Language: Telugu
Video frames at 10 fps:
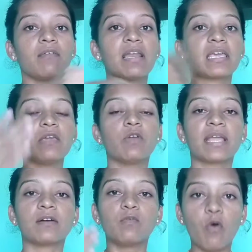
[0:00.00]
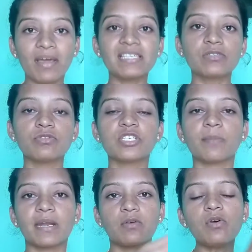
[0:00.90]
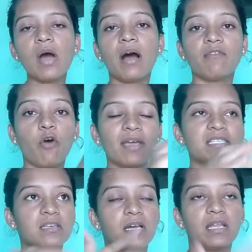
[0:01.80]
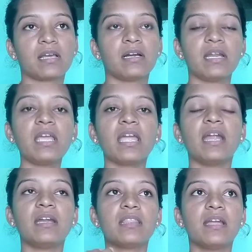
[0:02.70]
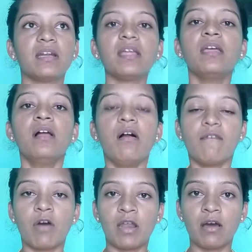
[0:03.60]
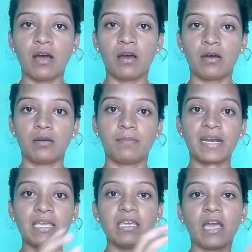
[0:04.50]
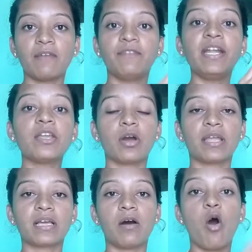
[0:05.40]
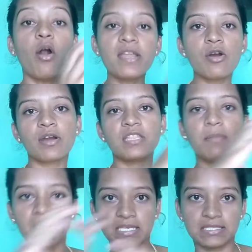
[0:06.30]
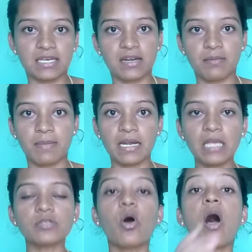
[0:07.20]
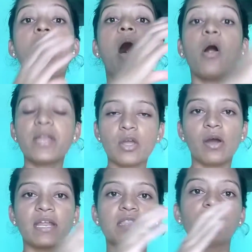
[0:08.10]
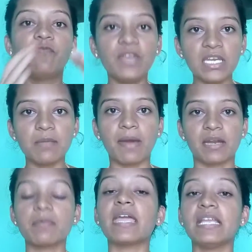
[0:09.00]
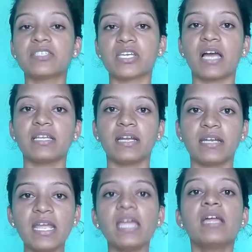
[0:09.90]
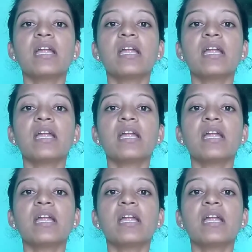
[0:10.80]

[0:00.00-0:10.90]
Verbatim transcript: వాళ్ళకి లైక్ వాయిస్ నుంచి మనకు వాయిస్ లైక్ అంటే ఏంటిది అంటే వాళ్ళ మనకి ఆ వీడియో లైక్ ఆడియో అనేది మనకి ఇస్తారనమాట సో ఆ ఆడియో అనేది విని మనం ఏం చేయాలి అంటే